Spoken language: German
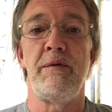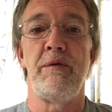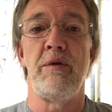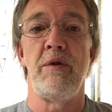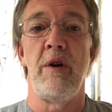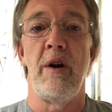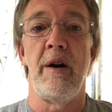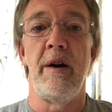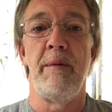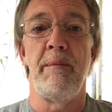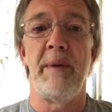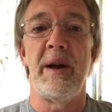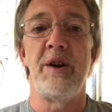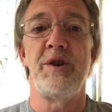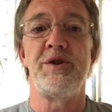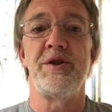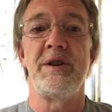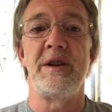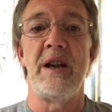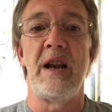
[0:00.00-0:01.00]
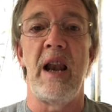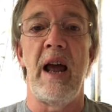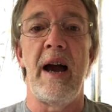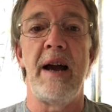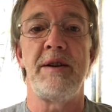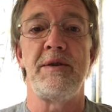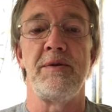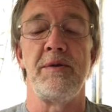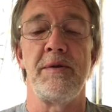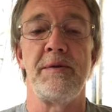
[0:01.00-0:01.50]
für Menschen, die
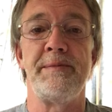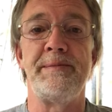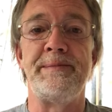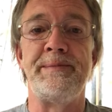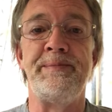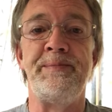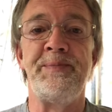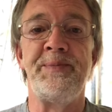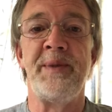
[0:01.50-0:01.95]
Leitungen